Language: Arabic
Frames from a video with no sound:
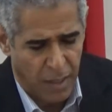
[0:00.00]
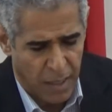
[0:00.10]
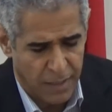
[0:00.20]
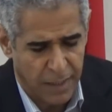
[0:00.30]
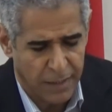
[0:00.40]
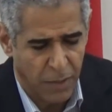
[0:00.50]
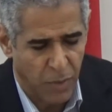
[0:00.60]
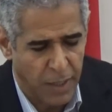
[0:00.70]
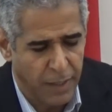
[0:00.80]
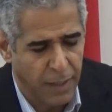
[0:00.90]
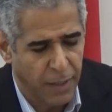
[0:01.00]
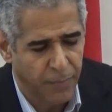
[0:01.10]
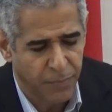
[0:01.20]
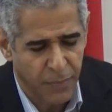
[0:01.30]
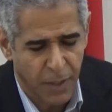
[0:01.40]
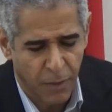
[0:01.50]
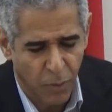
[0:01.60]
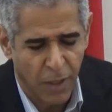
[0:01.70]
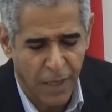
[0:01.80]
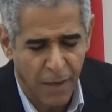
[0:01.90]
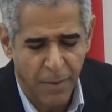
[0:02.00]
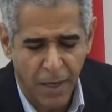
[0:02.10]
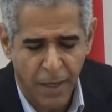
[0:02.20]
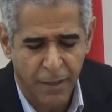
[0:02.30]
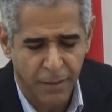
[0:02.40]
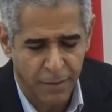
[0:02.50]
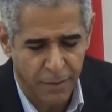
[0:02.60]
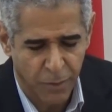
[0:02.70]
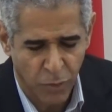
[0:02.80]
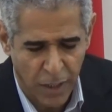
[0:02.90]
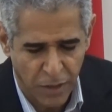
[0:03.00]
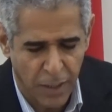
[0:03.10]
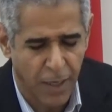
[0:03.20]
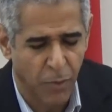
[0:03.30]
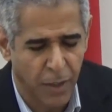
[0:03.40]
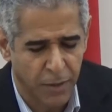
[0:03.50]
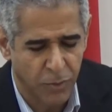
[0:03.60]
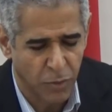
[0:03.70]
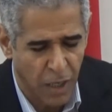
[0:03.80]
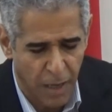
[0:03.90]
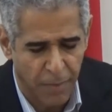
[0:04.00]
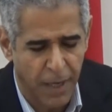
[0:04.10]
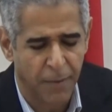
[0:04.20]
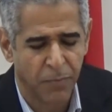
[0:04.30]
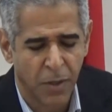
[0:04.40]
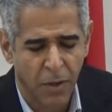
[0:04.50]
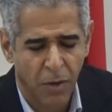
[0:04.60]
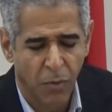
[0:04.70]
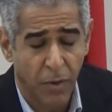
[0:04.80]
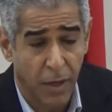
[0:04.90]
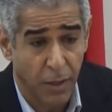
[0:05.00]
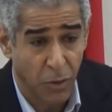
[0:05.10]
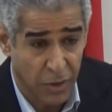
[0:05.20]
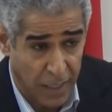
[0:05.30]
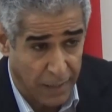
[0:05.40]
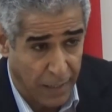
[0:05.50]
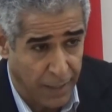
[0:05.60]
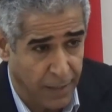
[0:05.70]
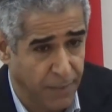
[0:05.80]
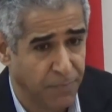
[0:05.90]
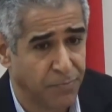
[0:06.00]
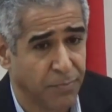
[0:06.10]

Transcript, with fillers: خاصة وأن كل كلمة الآن تسجل وتتابع ويعترض عليها